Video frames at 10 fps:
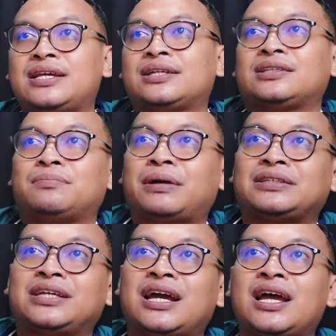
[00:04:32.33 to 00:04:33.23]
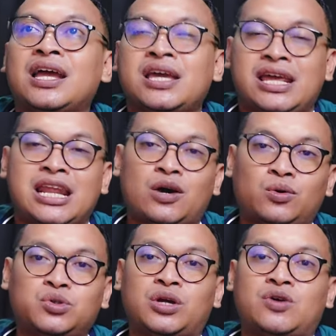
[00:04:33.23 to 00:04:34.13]
Dan tempatnya, ini
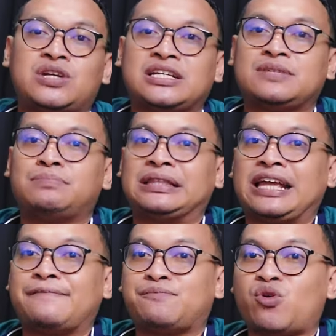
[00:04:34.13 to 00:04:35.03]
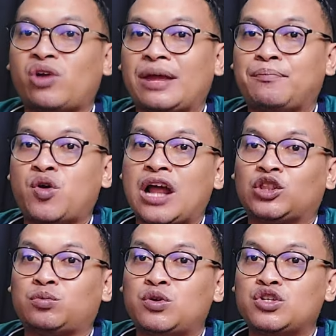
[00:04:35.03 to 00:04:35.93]
aku juga udah sempat kepo-kepo
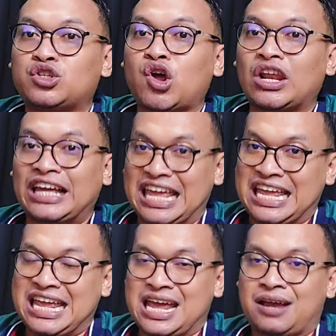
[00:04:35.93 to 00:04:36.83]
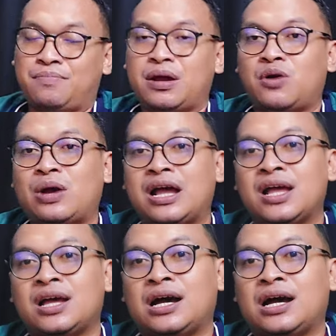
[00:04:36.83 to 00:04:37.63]
ataupun stalking ya, bahwa